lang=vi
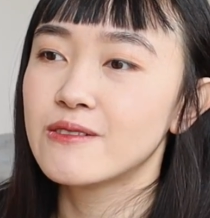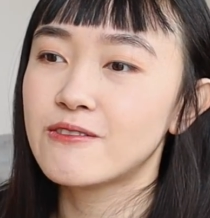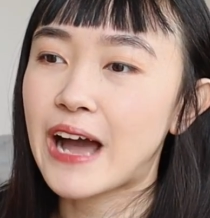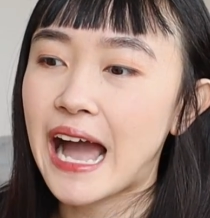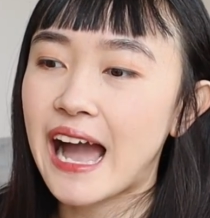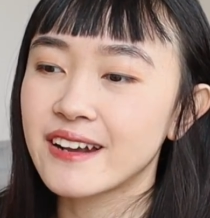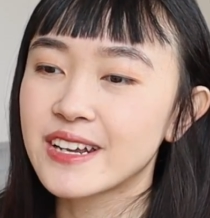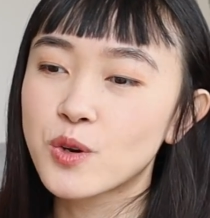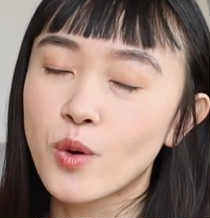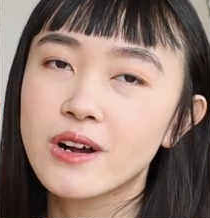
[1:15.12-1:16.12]
và
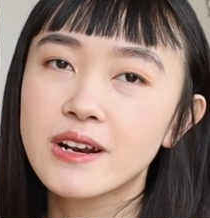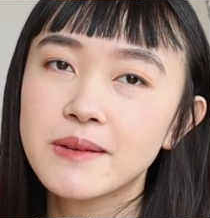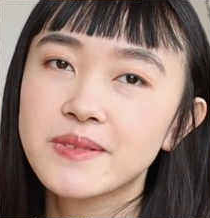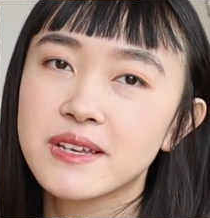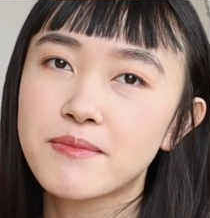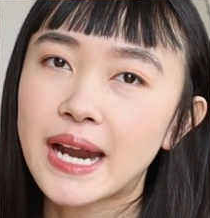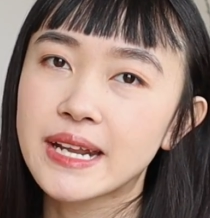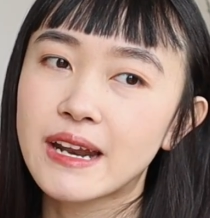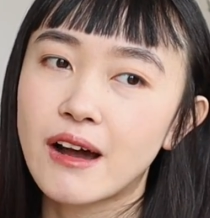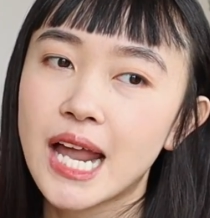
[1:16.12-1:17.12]
đến cuối clip thì bạn
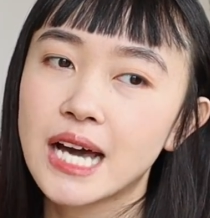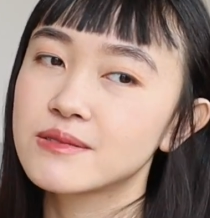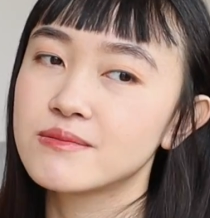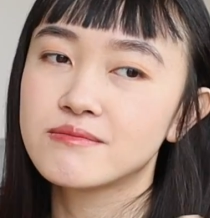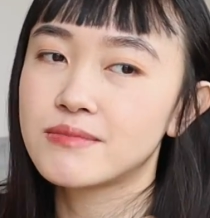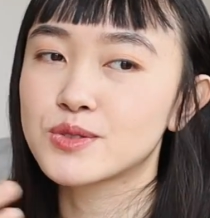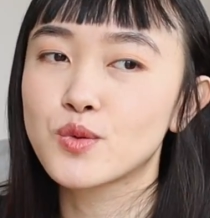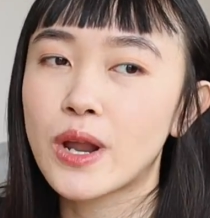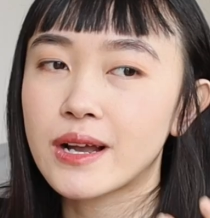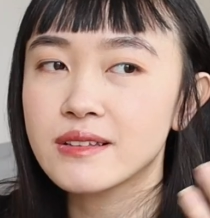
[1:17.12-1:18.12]
ấy nói là mặc
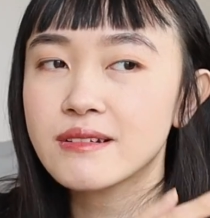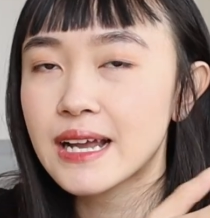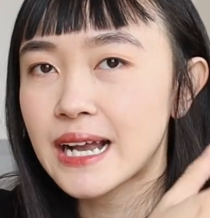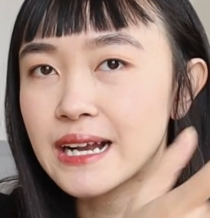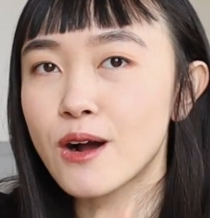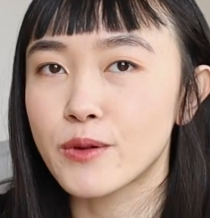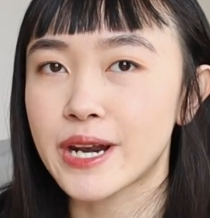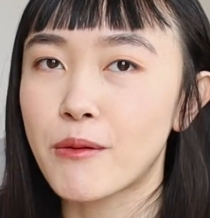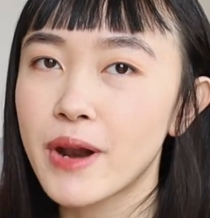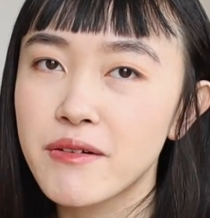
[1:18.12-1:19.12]
dù là những cái cánh cổng để
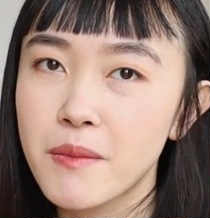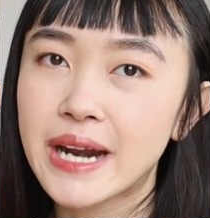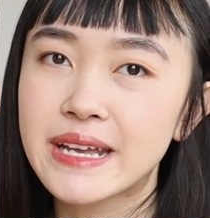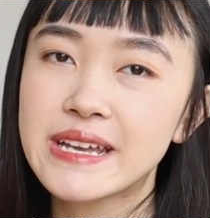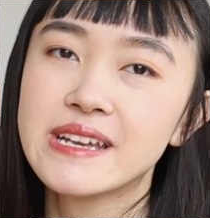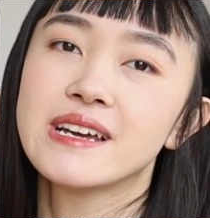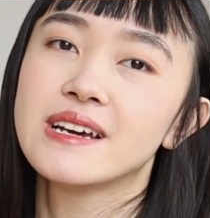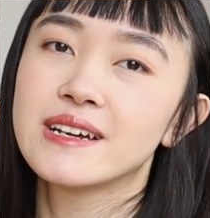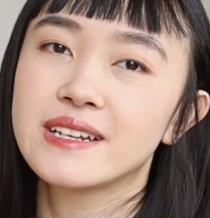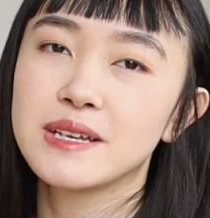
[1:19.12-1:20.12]
đóng lại với bạn ấy
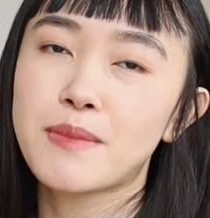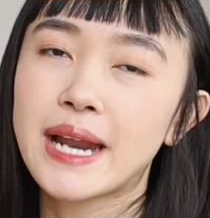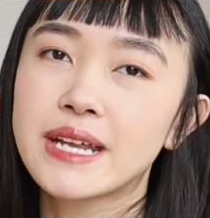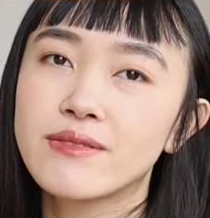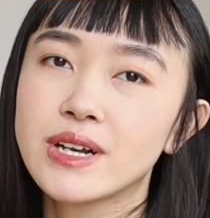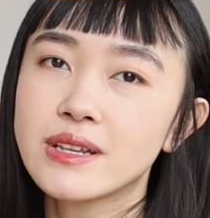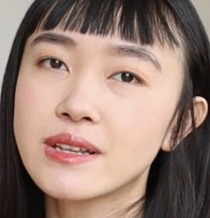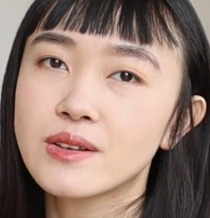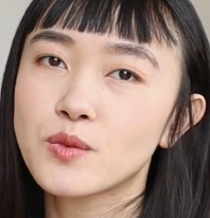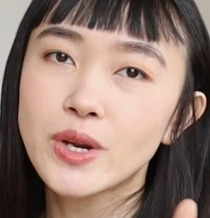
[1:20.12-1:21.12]
thì bạn ấy vẫn
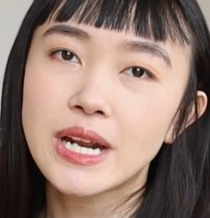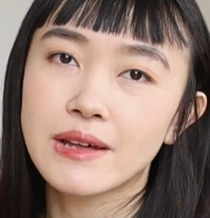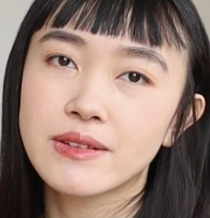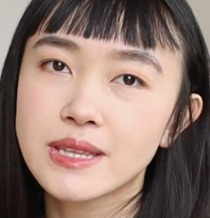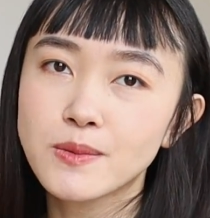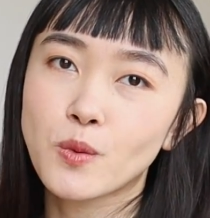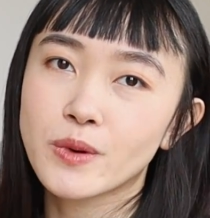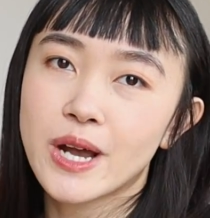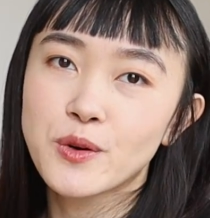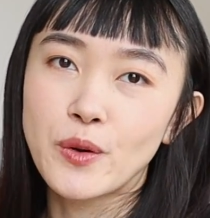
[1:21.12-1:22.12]
quyết định là sẽ tiếp tục
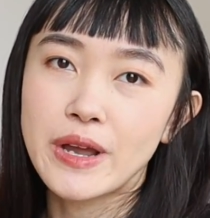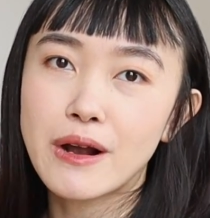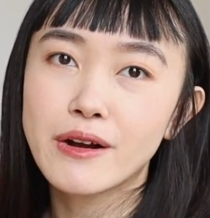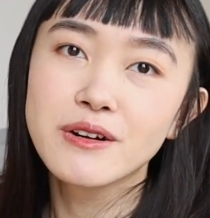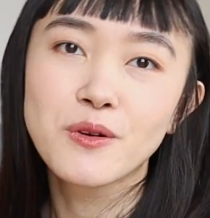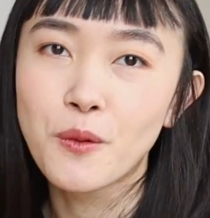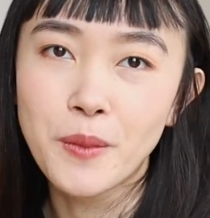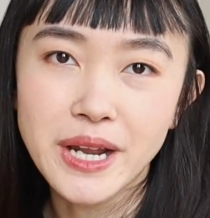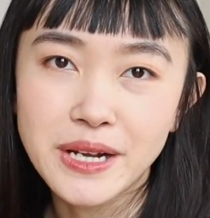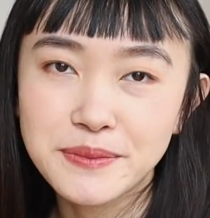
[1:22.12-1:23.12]
theo đuổi cái con đường của
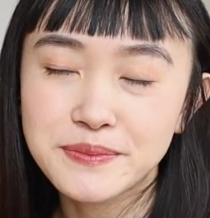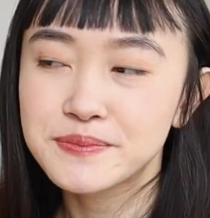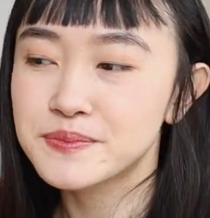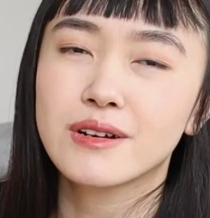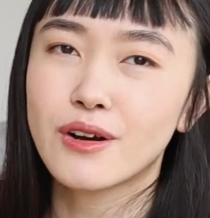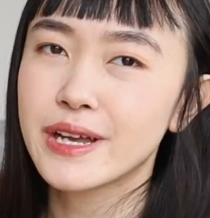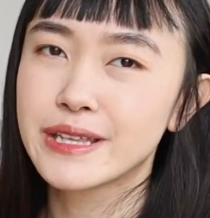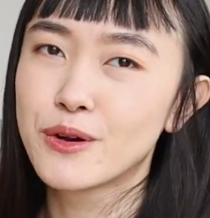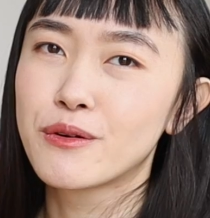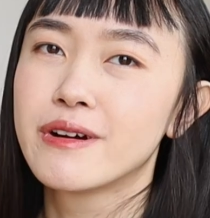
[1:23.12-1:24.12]
mình có thể
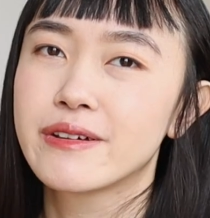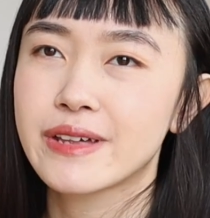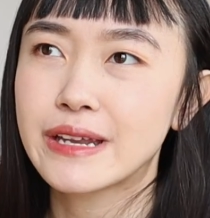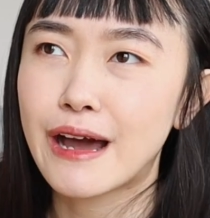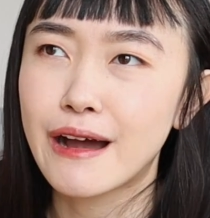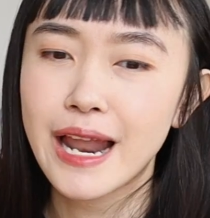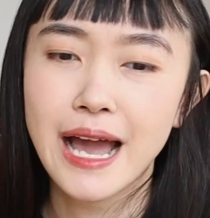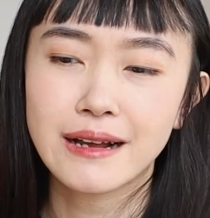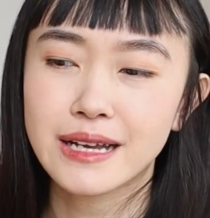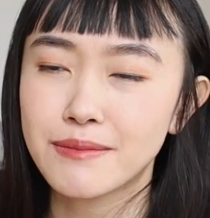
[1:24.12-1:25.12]
nhiều người sẽ nói
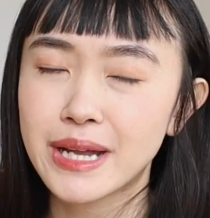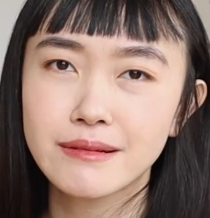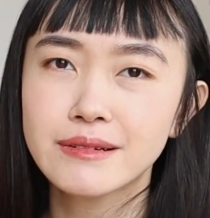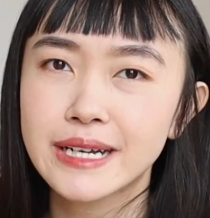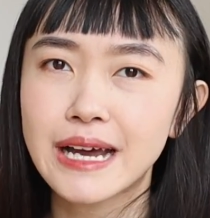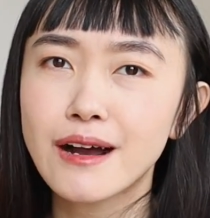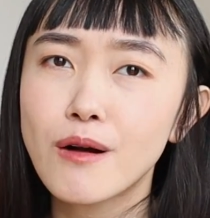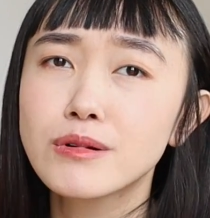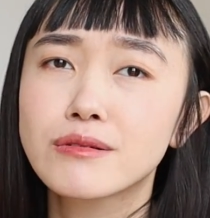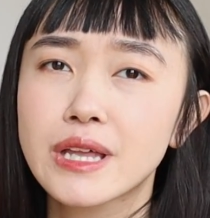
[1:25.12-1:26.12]
là cái bạn nữ này đang
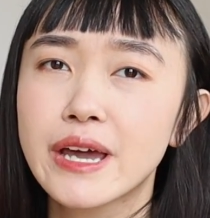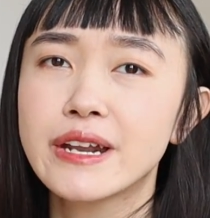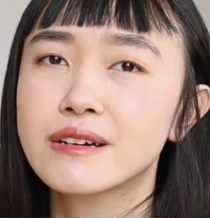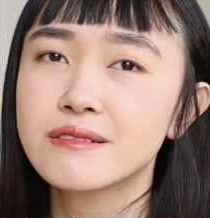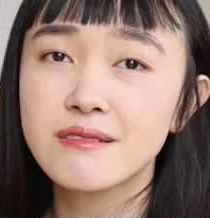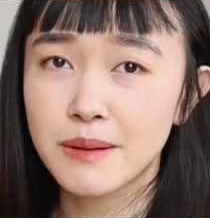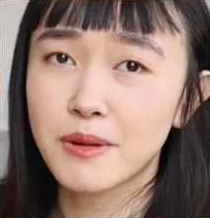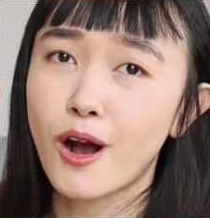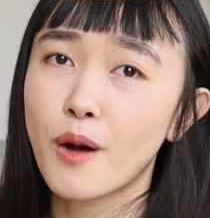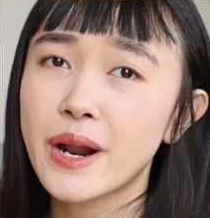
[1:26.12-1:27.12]
không thực tế đang tự làm
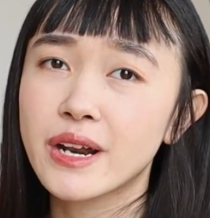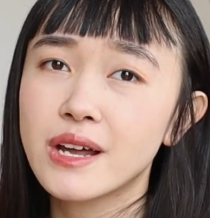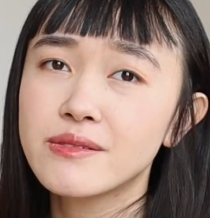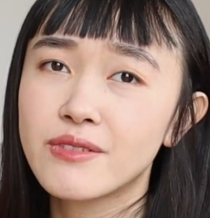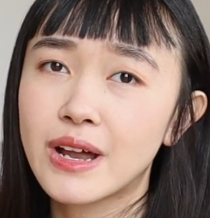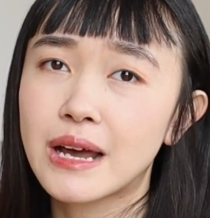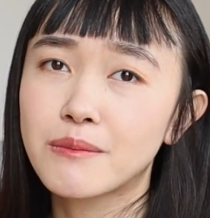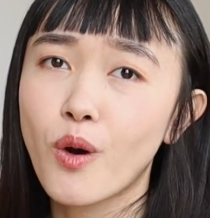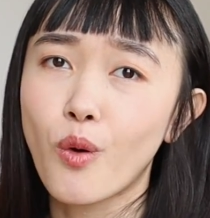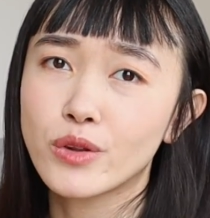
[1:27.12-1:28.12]
khó bản thân và
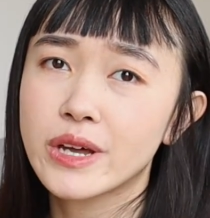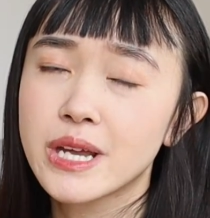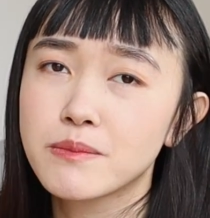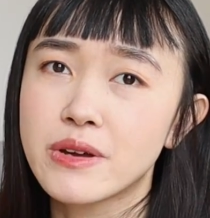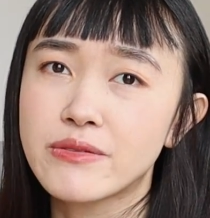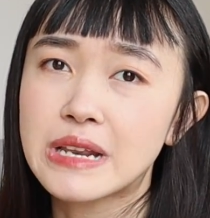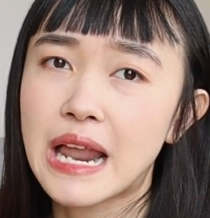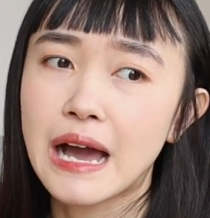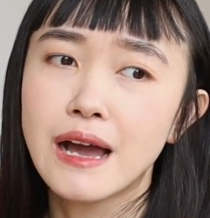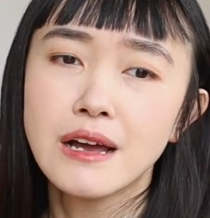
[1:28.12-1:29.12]
làm khổ gia đình bởi vì
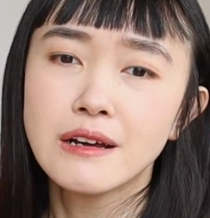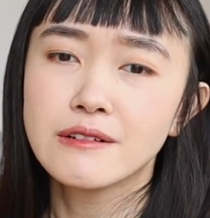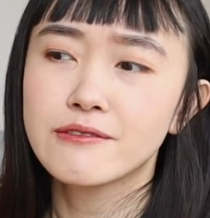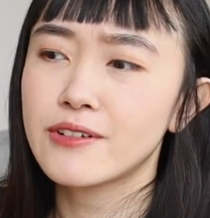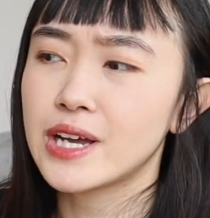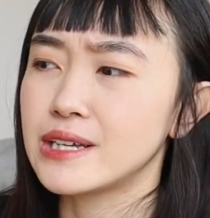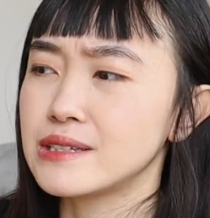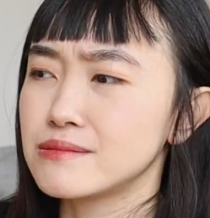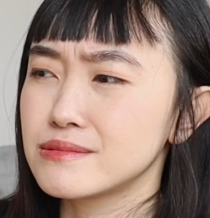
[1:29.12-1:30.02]
là phải